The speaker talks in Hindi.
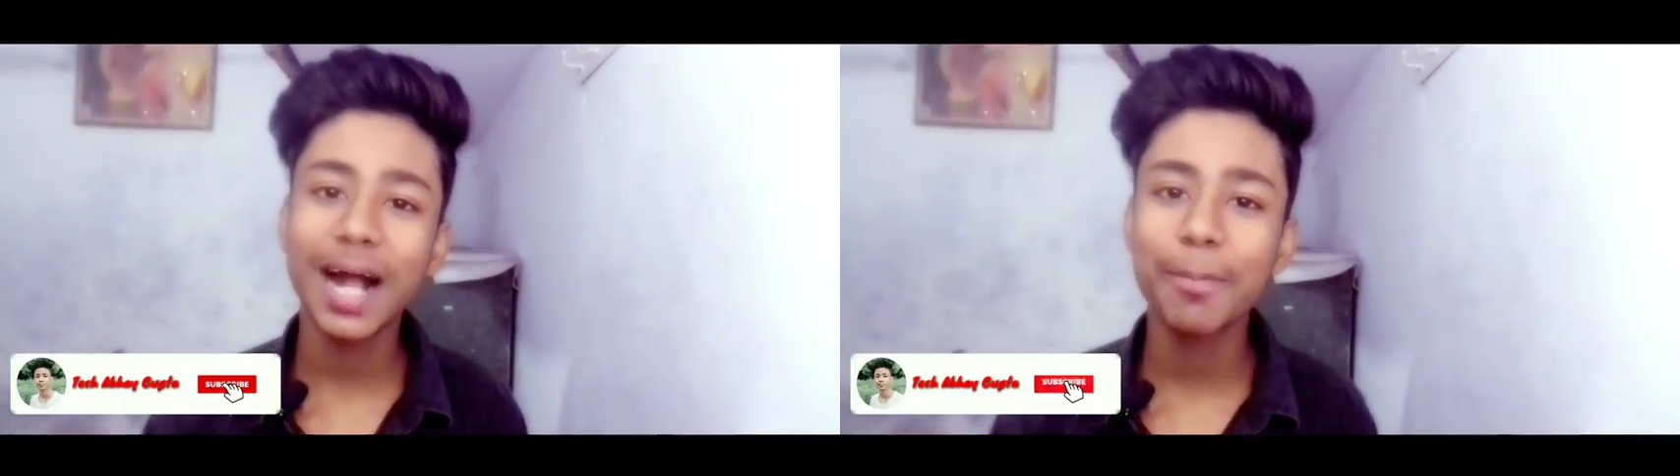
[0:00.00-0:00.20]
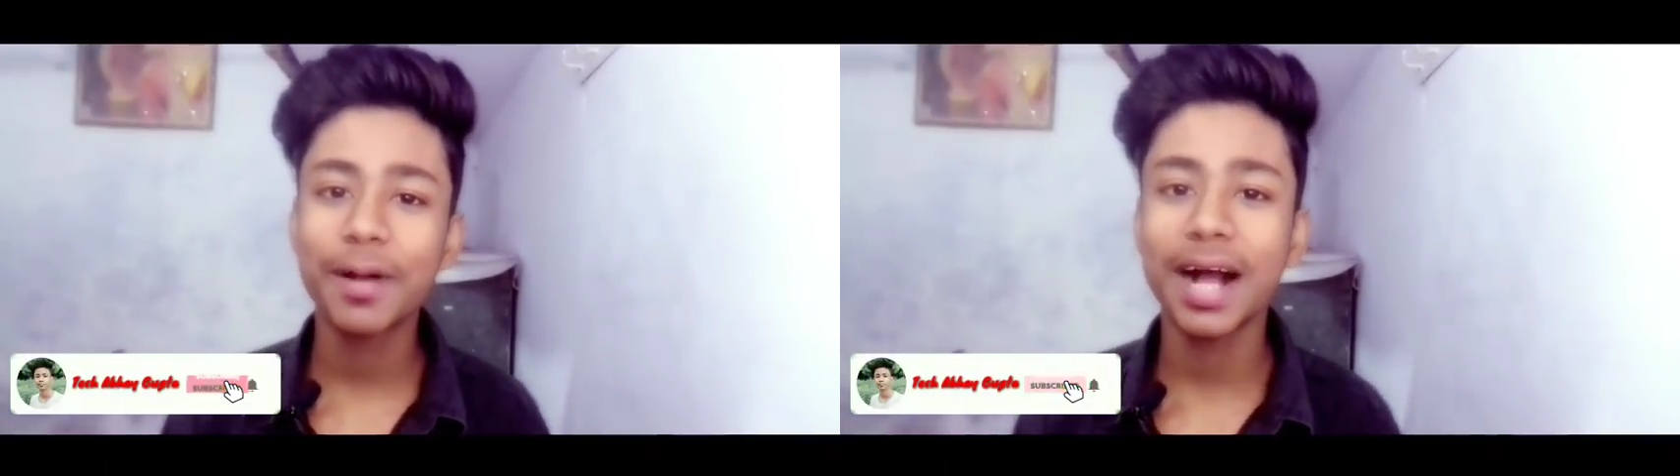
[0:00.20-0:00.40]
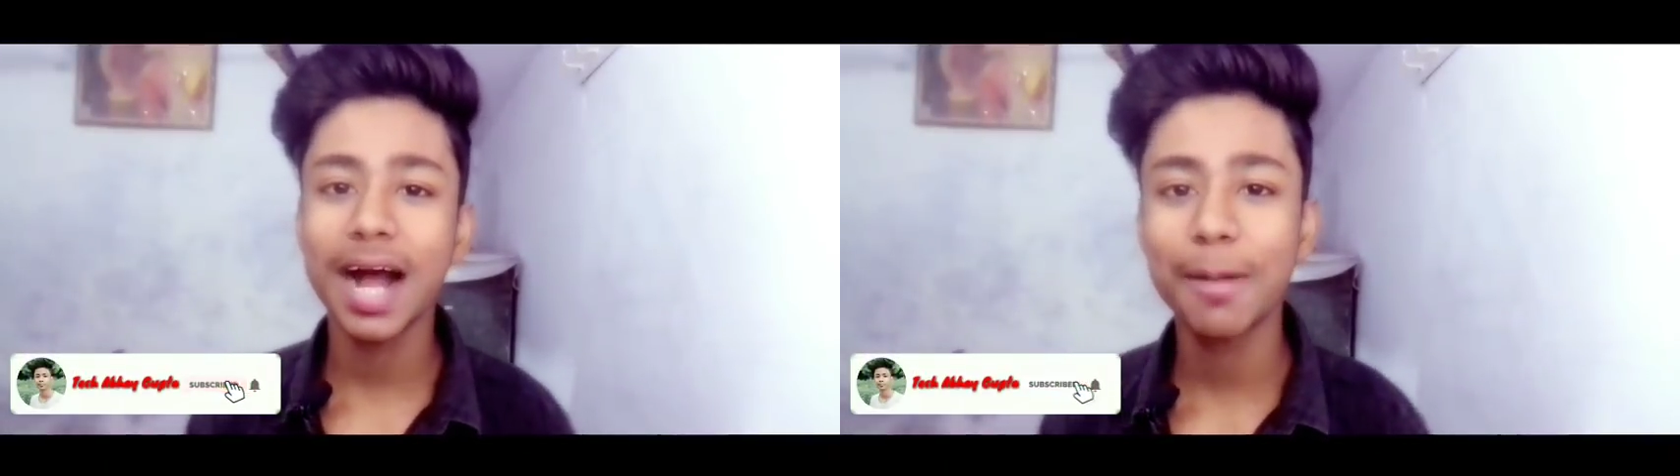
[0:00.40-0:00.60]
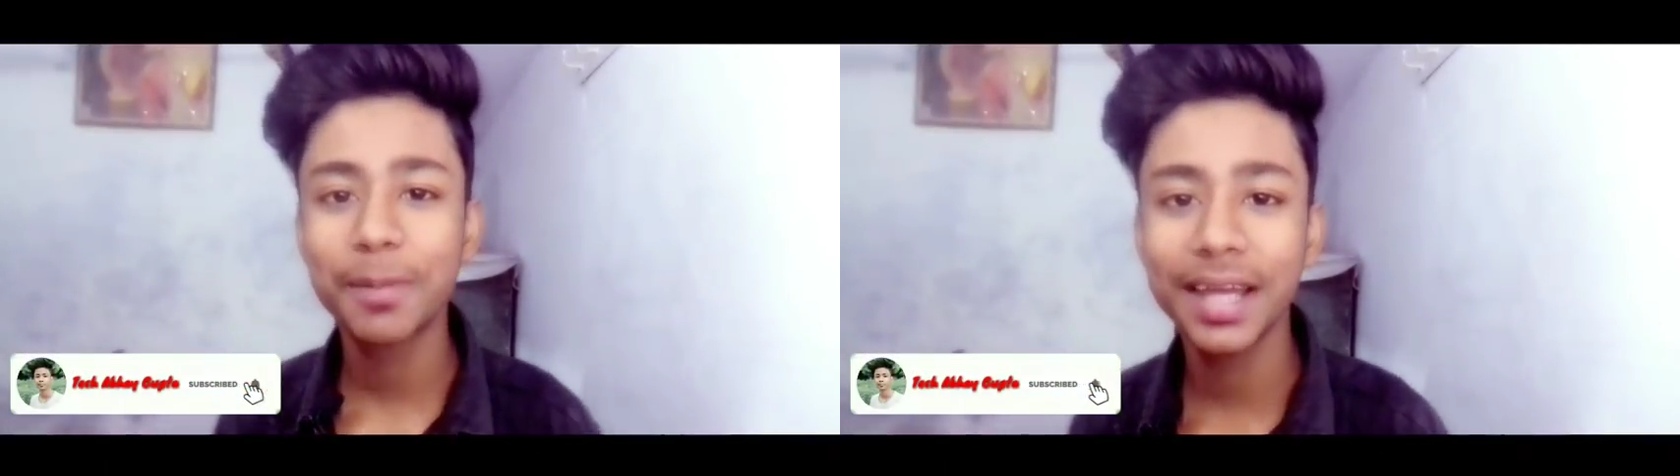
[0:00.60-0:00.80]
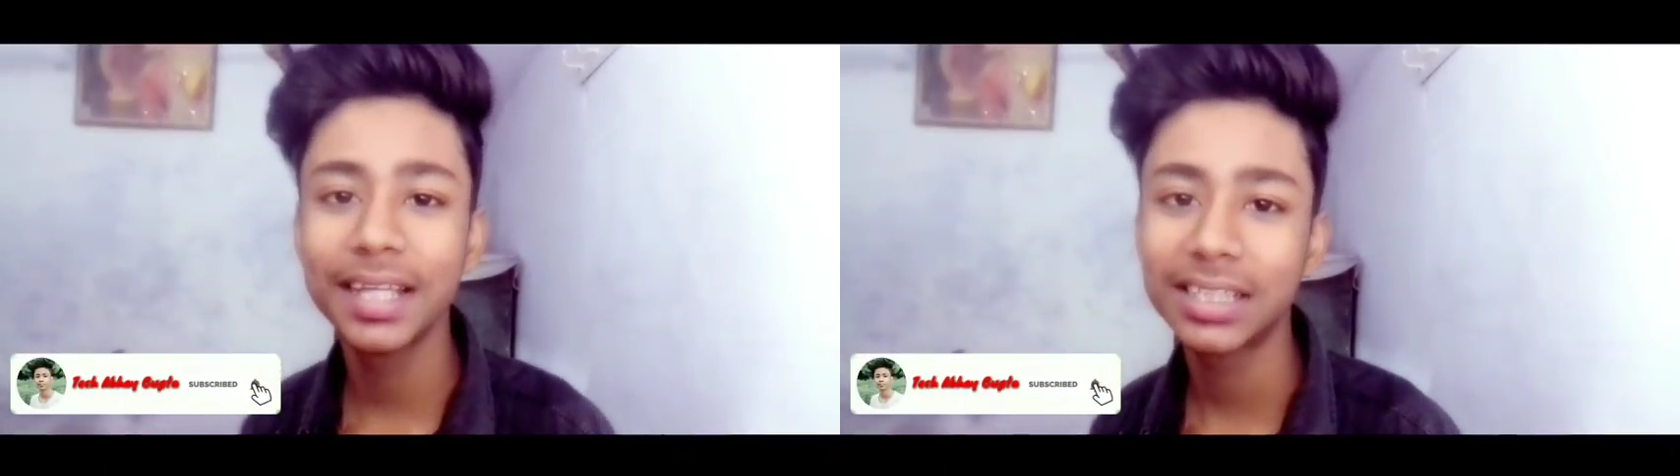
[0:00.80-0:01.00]
आपका
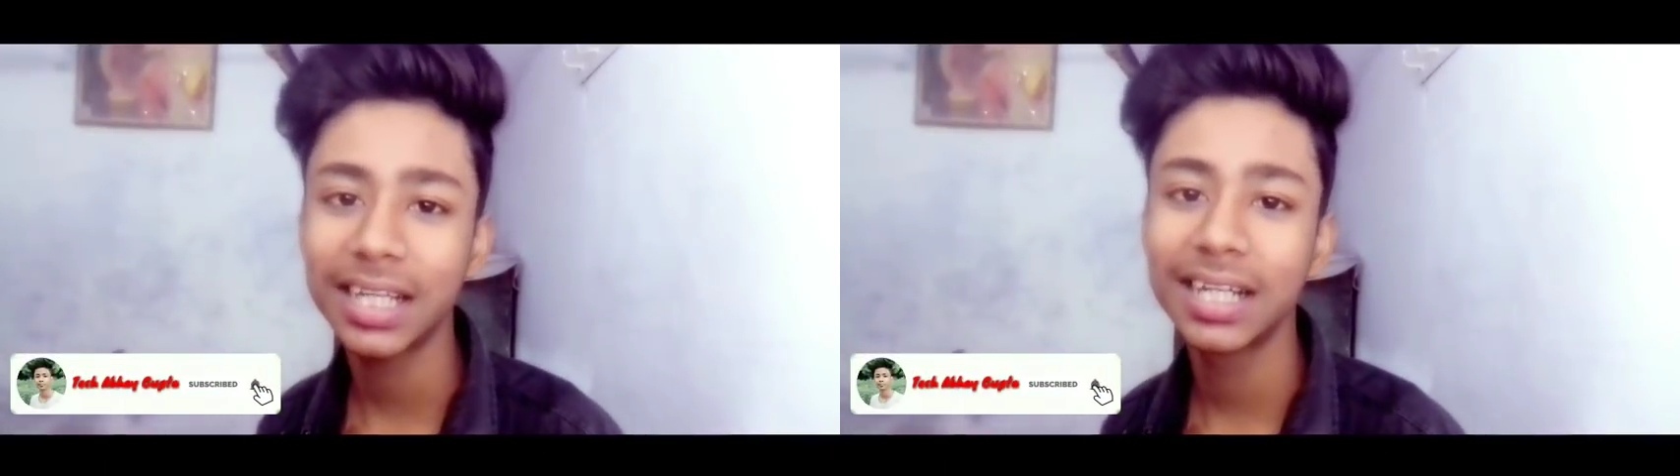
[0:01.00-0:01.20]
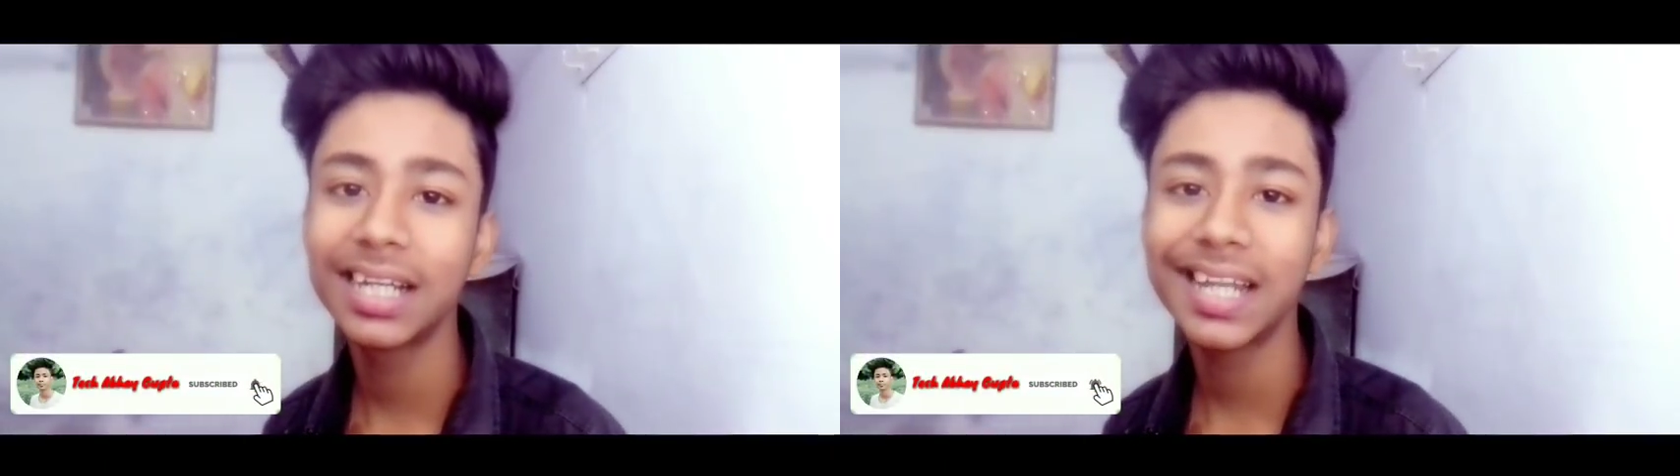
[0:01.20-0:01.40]
आपके ही चैनल